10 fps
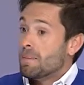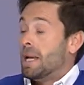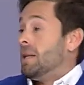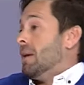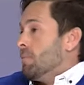
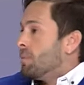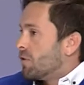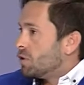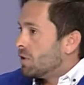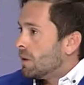y también
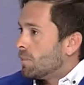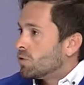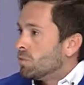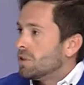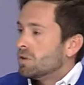profesional, por
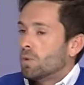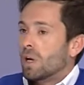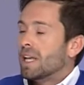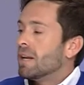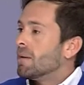supuesto.
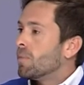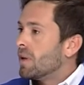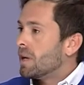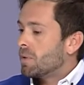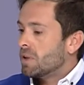Cualquiera va a
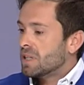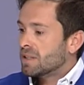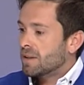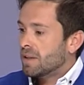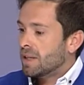poder
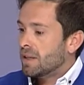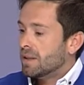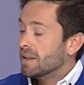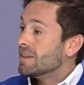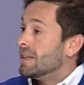aprovecharse
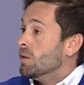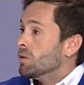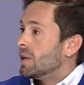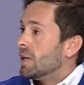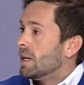de,
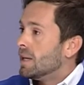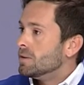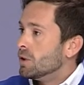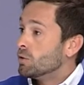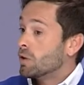nuestra,
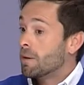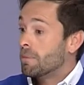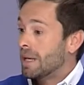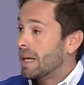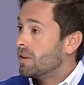nuestra
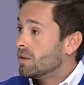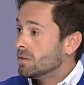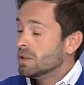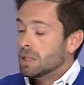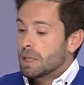aplicación,
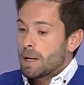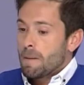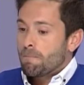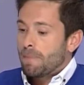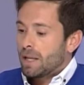
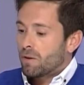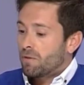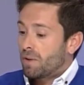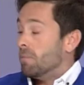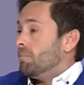pero
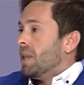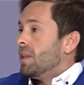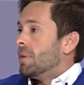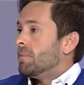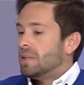
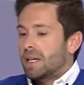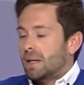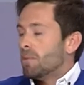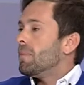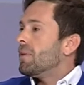principalmente
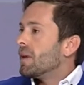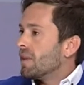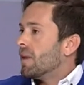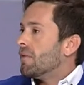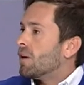queremos empezar
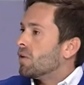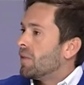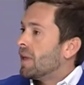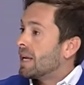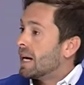desde abajo,
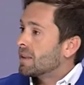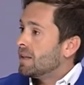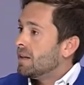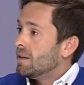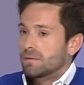desde el
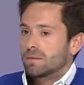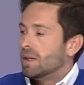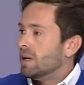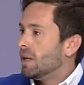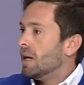karting,
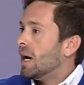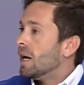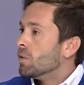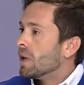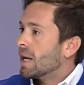
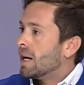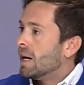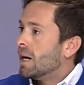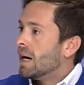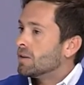ayudar
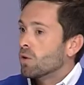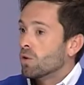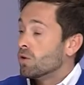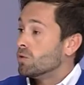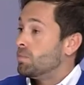a, a, todos
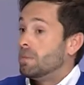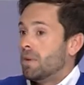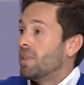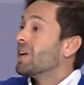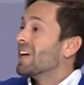
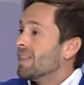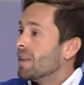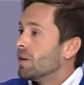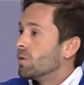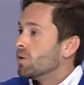los grandes
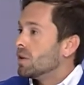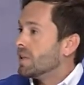circuitos que